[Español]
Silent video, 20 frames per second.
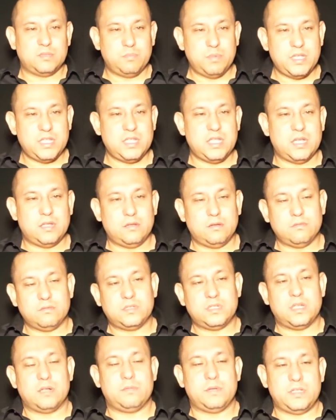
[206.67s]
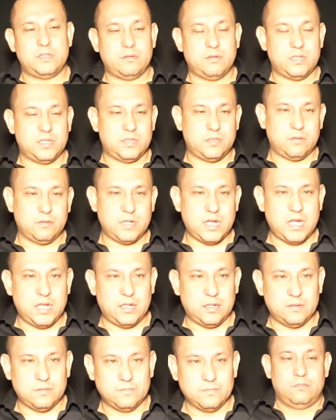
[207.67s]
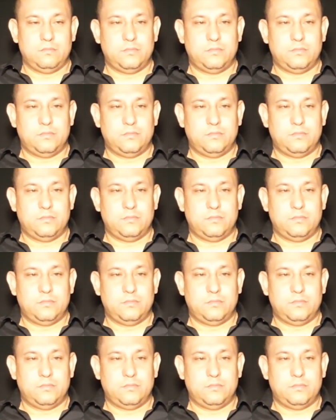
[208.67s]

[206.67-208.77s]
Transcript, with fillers: pidiendo un servicio adicional.